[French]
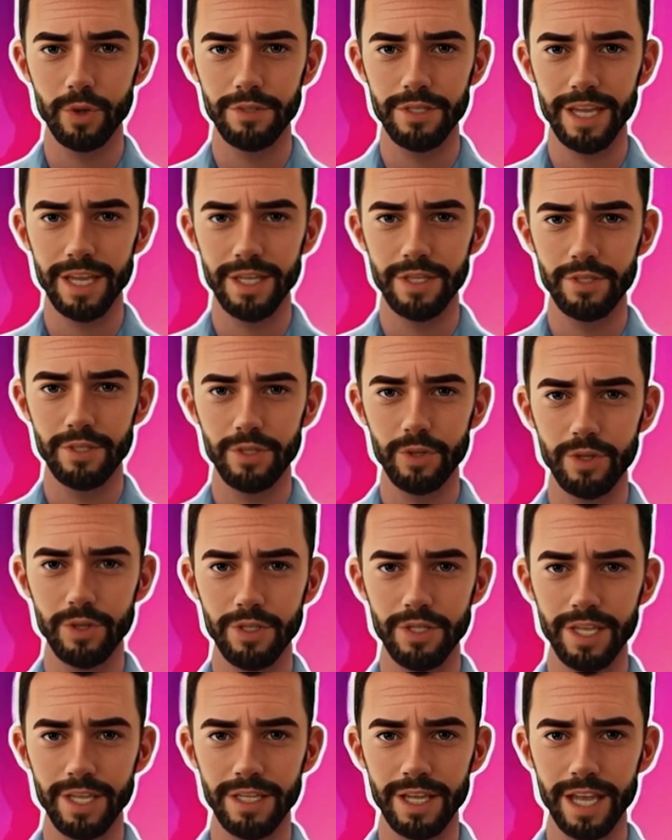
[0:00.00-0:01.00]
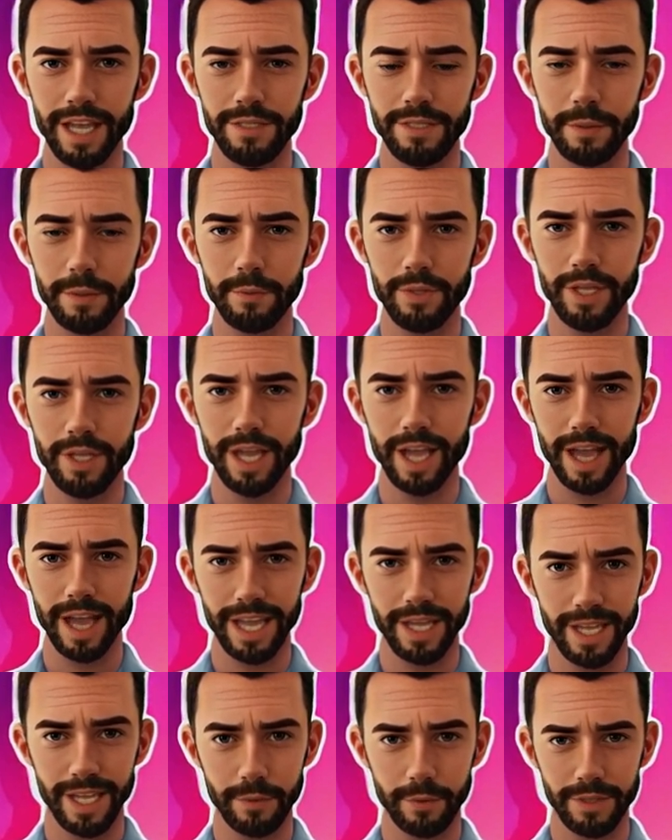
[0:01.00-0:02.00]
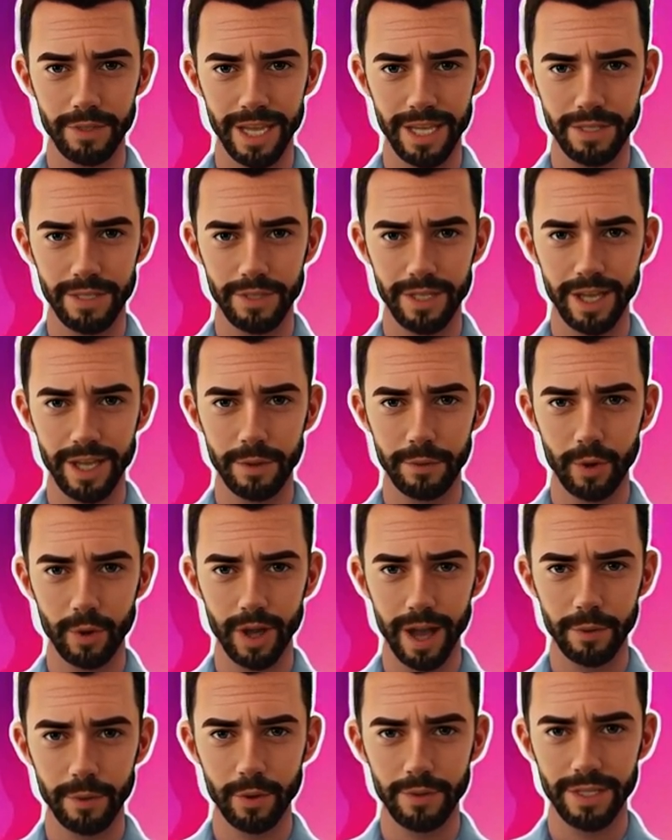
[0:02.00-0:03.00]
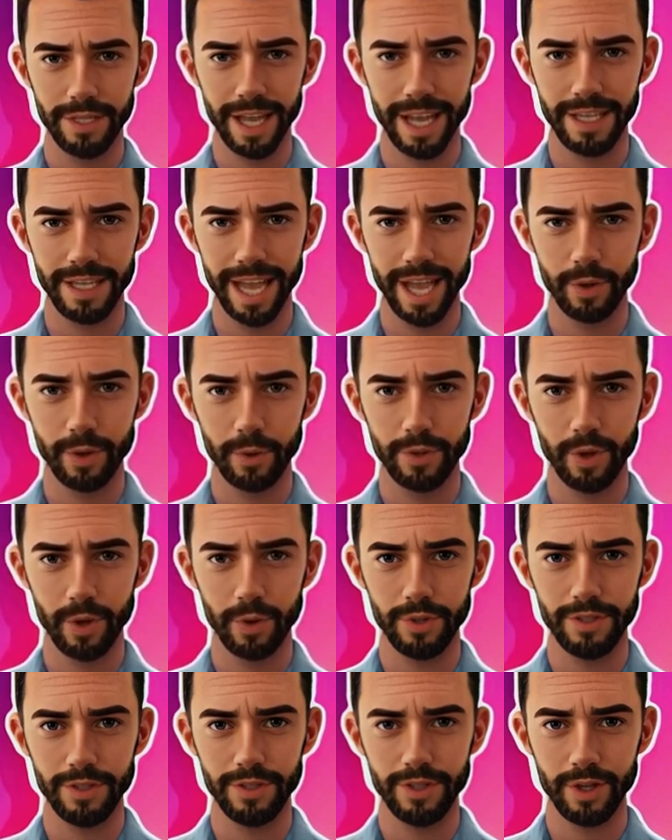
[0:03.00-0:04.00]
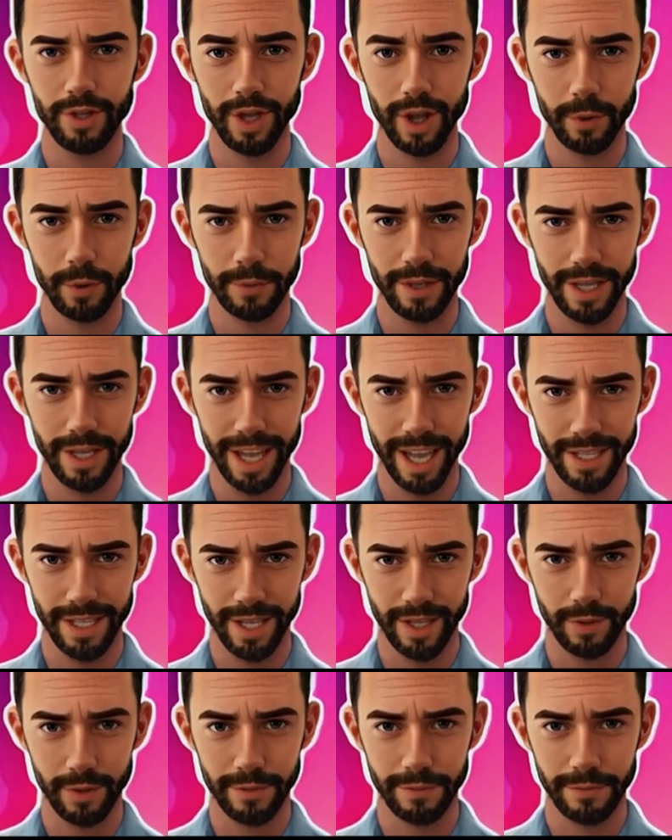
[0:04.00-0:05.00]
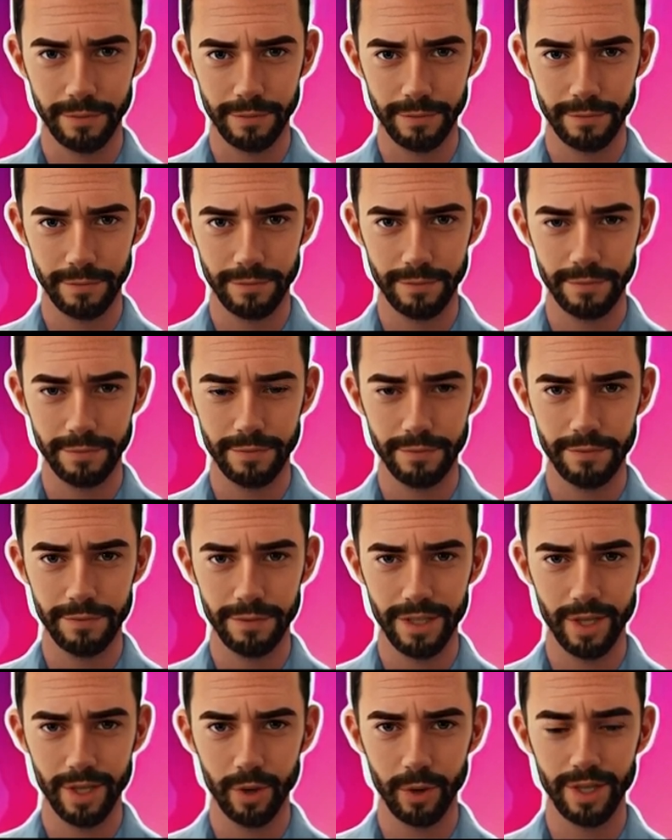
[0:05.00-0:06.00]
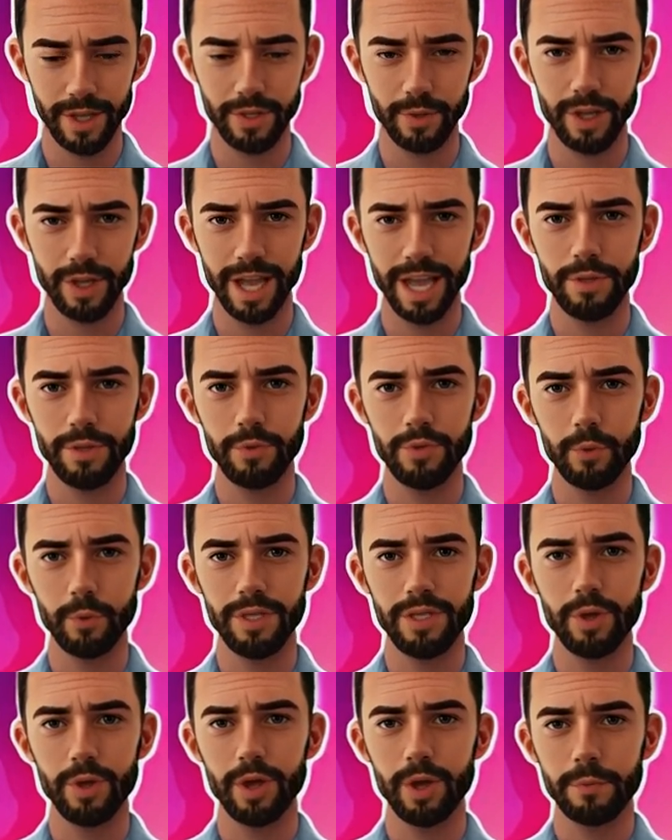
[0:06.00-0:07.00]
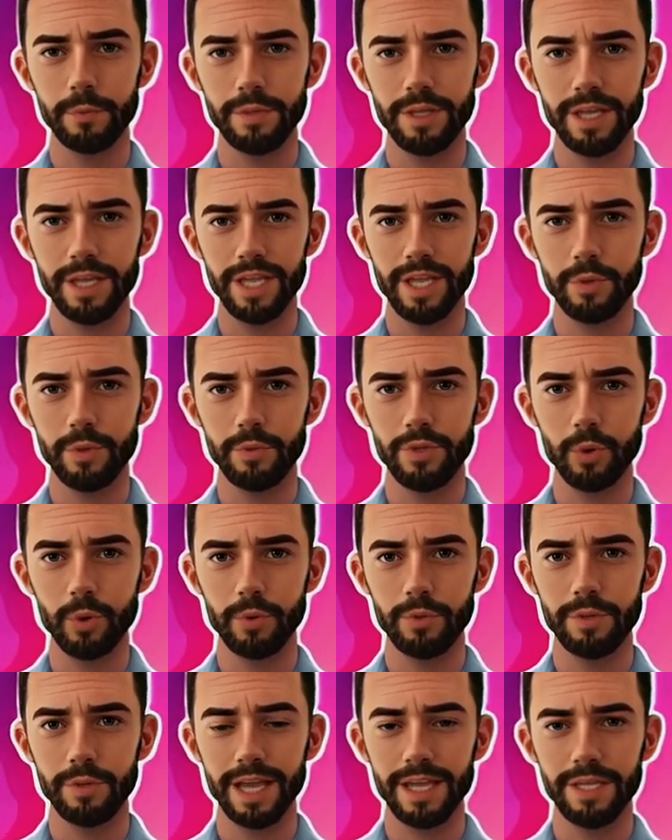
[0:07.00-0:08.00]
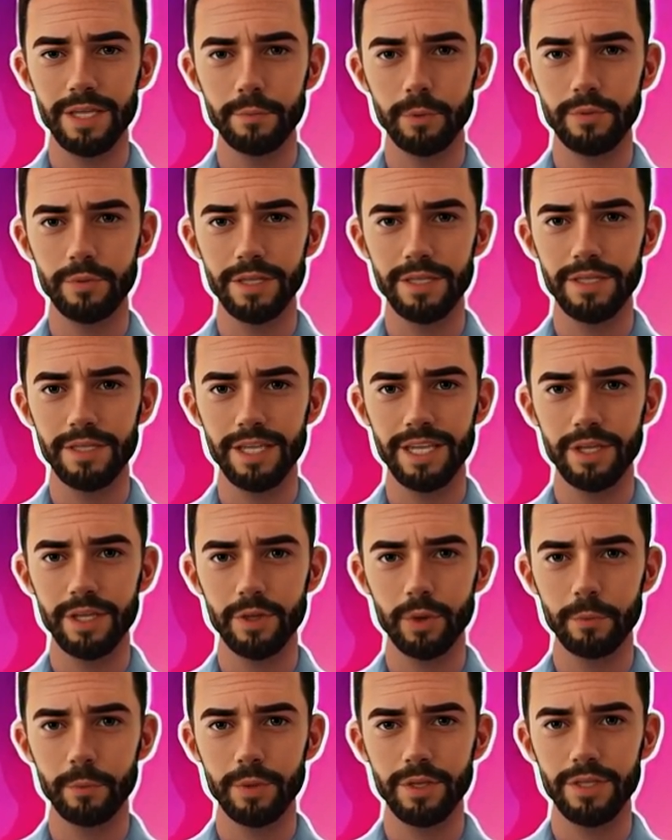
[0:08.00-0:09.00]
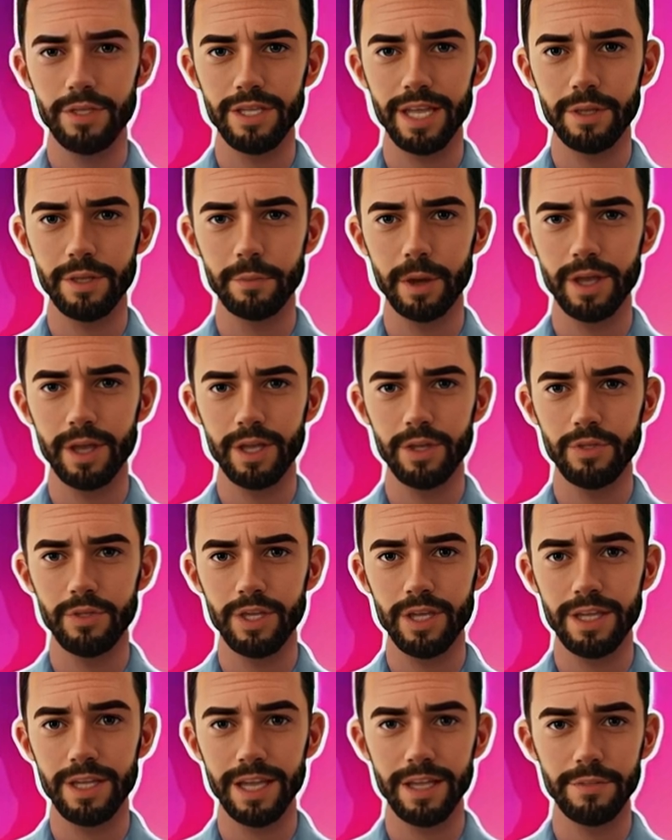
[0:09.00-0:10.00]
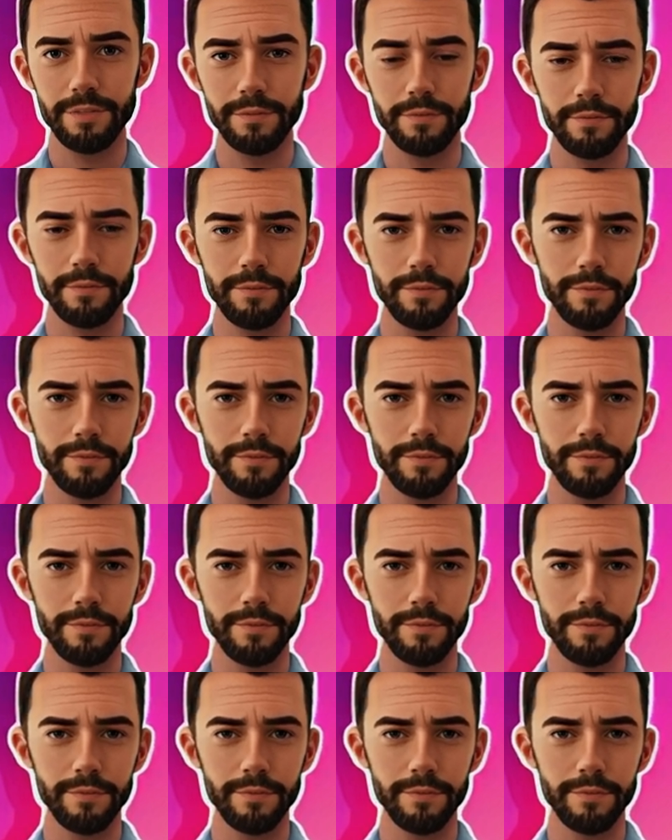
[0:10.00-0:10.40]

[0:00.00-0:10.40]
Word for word: Tentez alors de renseigner un thème général qui vous inspire et pourra poser un cadre autour de votre communication. Dans notre cas, nous souhaitons communiquer autour de l'alignement des équipes commerciales et marketing.